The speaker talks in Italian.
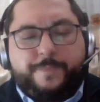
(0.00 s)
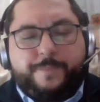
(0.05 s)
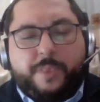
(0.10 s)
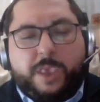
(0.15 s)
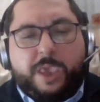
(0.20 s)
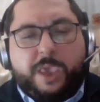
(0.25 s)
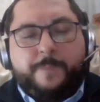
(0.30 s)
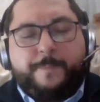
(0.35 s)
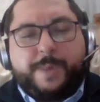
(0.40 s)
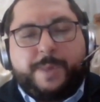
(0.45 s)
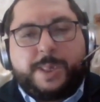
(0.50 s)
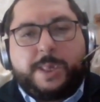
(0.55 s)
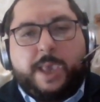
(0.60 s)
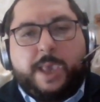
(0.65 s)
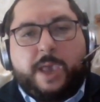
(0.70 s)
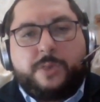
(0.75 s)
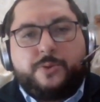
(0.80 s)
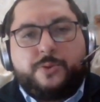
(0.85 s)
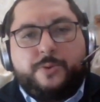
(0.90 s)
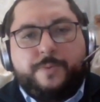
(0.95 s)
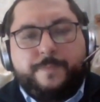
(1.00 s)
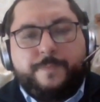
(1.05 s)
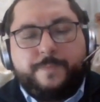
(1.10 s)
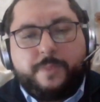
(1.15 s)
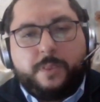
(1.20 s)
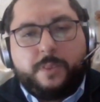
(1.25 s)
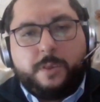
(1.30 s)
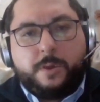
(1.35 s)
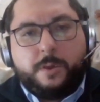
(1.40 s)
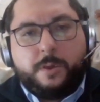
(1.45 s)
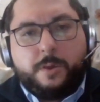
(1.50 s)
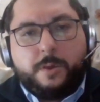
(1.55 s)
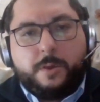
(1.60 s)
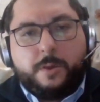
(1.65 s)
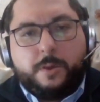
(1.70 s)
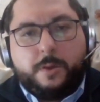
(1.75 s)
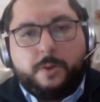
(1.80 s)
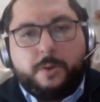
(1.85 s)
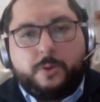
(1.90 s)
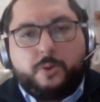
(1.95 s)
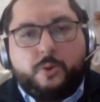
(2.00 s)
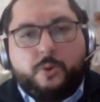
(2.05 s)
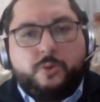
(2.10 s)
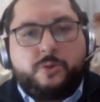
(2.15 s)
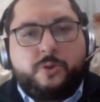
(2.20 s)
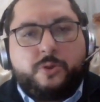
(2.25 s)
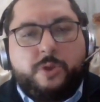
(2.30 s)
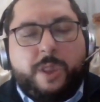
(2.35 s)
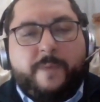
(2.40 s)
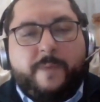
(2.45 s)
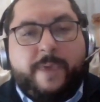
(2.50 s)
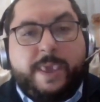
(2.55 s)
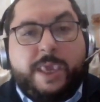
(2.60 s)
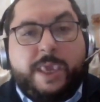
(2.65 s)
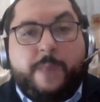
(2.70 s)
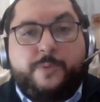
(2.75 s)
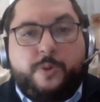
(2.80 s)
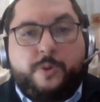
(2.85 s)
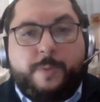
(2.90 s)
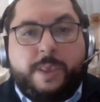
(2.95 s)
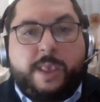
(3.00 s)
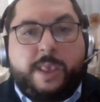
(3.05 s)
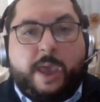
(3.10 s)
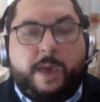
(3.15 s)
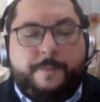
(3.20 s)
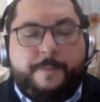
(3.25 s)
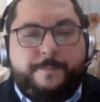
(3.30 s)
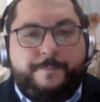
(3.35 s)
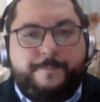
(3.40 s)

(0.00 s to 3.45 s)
in passato contro la vecchia proprietà